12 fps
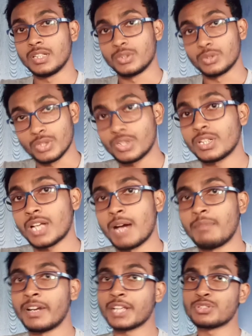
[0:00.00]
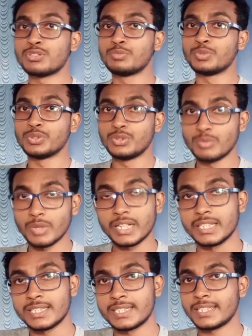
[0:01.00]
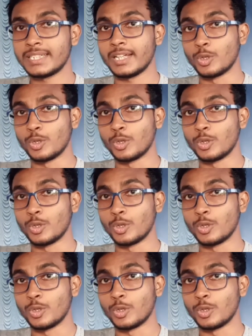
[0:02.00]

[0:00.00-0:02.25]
তো তখন আমার একজন বন্ধু বলে যে